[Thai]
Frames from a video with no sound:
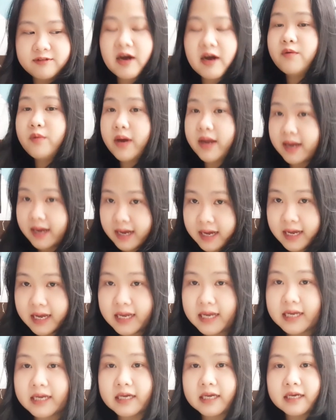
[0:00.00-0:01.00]
ฝากไว้
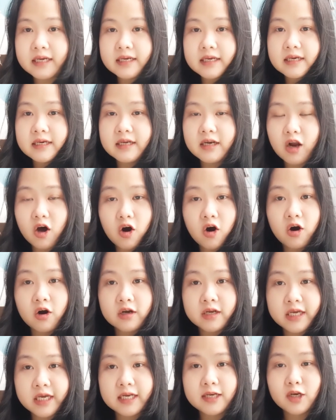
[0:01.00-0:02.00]
ให้ลอง
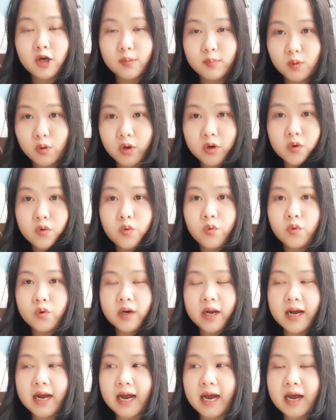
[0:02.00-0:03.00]
คิดทบทวนดู
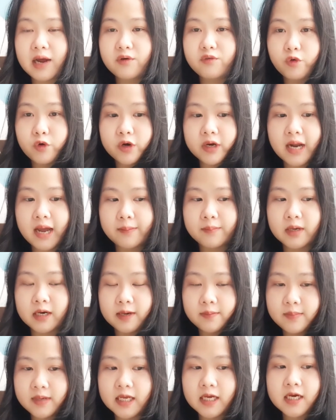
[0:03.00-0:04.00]
นะคะฝนทำ
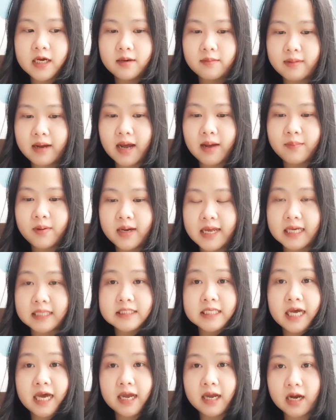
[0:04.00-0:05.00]
คลิปนี้ขึ้นมาเพื่ออ
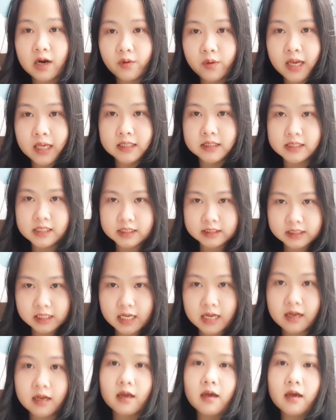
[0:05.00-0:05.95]
ยากจะให้เขาเห็นจริ